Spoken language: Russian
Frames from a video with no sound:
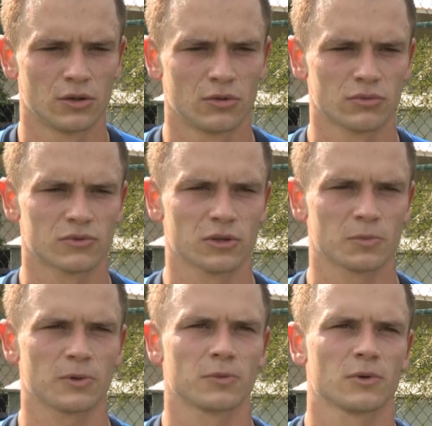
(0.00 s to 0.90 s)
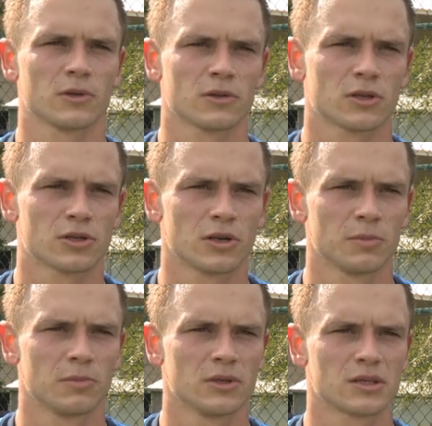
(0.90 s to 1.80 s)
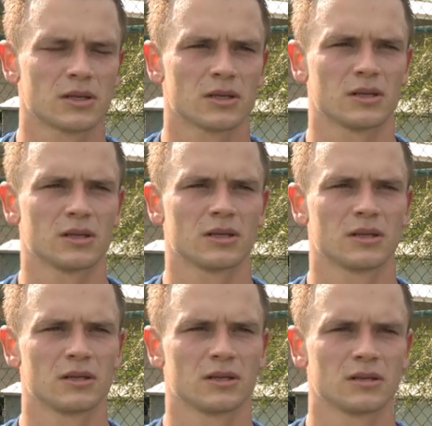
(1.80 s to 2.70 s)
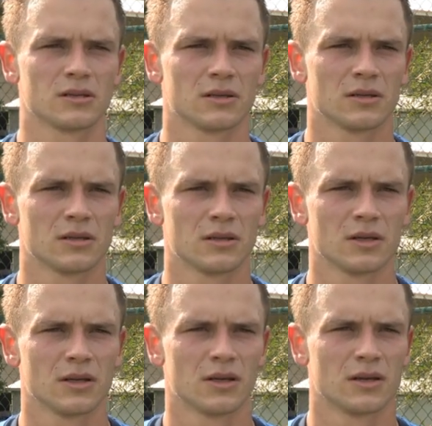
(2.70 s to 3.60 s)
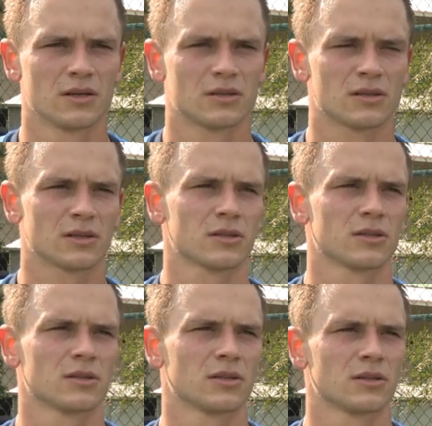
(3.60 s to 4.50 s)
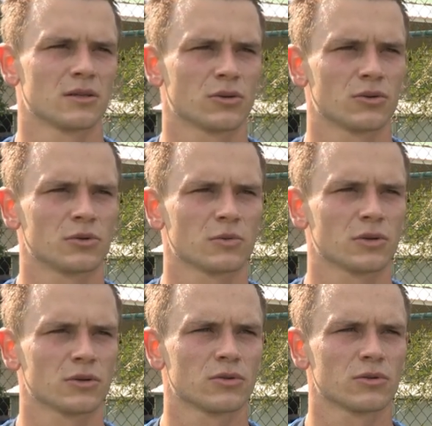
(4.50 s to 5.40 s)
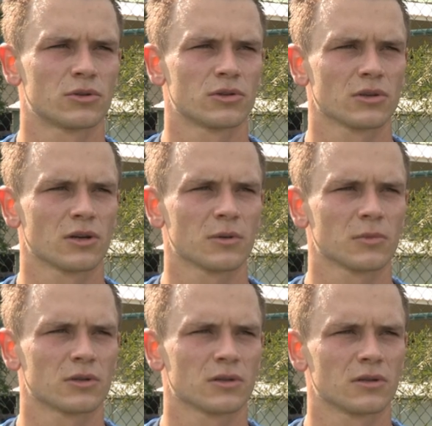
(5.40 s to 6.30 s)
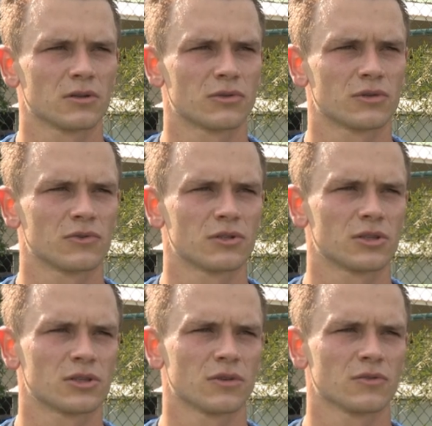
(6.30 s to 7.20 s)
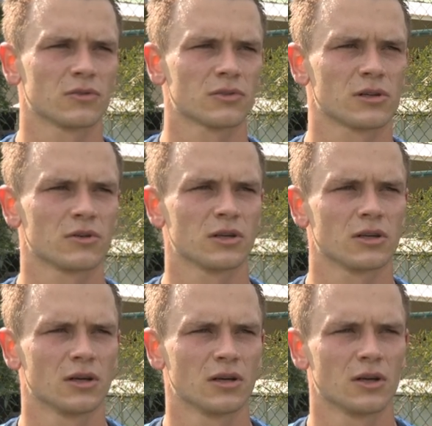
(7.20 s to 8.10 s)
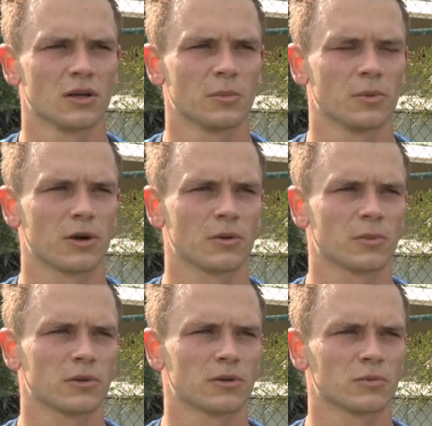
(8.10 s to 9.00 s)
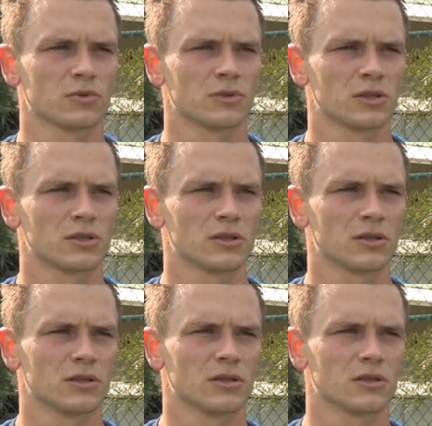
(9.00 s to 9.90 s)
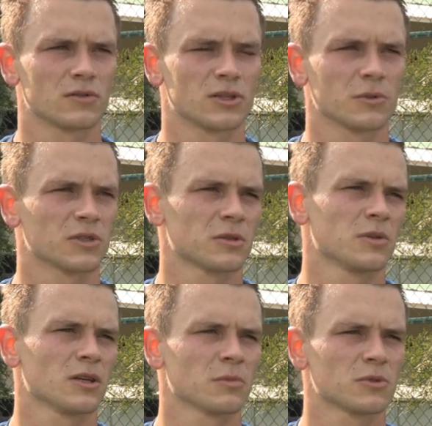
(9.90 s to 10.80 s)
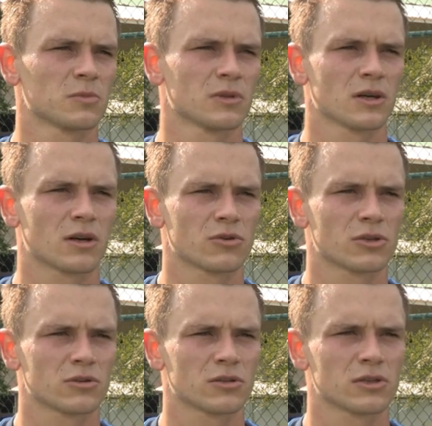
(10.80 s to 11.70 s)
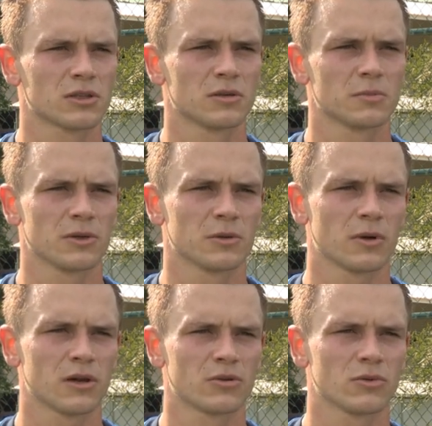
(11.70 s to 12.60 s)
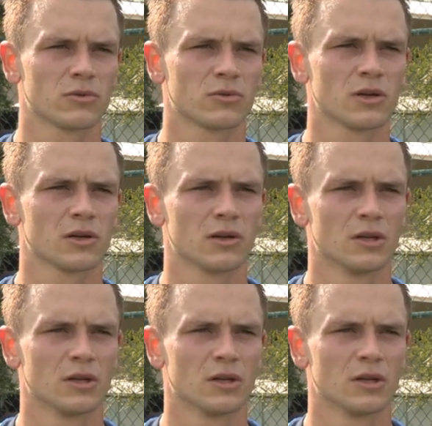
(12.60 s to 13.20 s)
Ну, взаимопонимание нашли быстро. Э, Стас, хоть и молодой, очень грамотный, очень физически выносливый парень, поэтому здесь и взаимозаменяемость была хорошая у нас, и понимали друг друга.